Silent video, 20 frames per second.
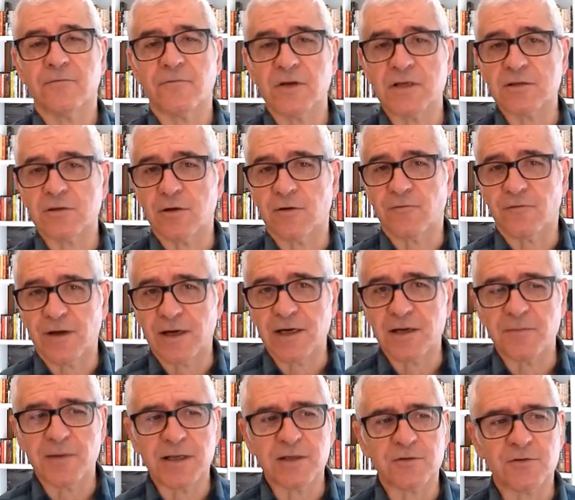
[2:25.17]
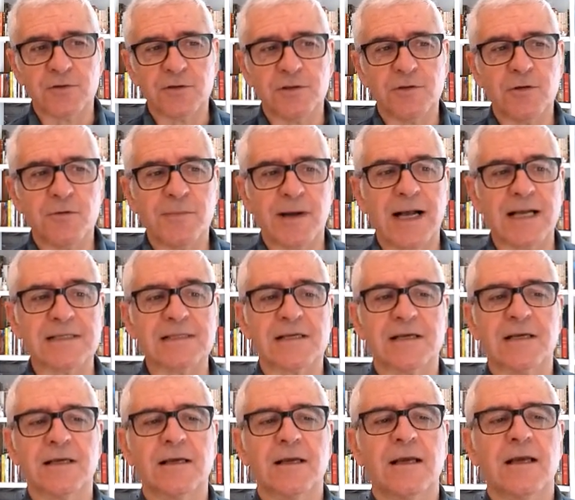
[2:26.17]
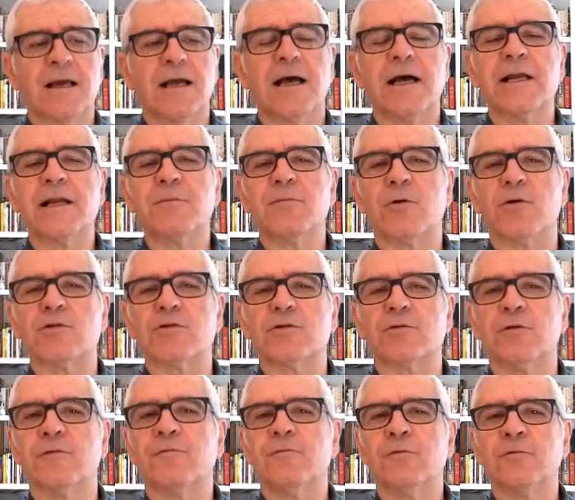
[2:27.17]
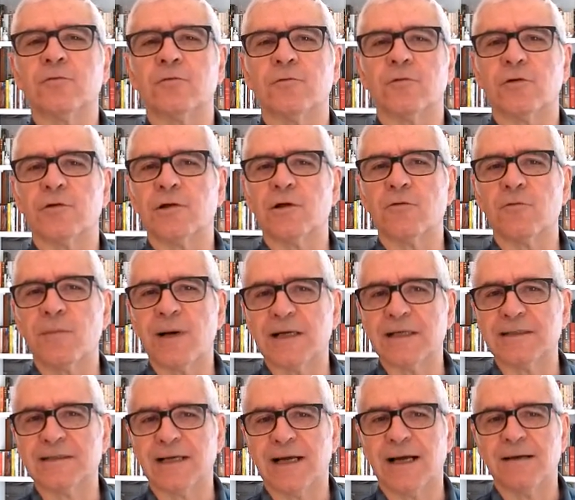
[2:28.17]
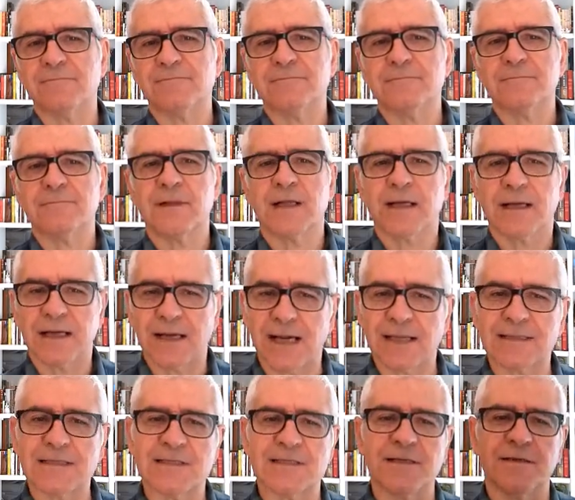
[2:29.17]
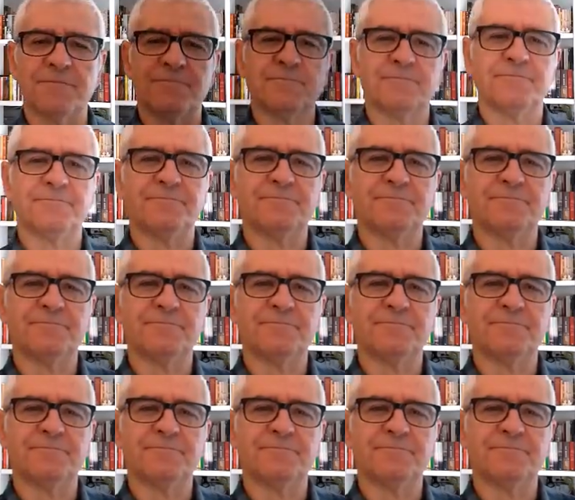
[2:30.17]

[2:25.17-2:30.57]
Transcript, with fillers: visto il fallimento di noi maschi, è riposto il futuro dell'umanità. Grazie.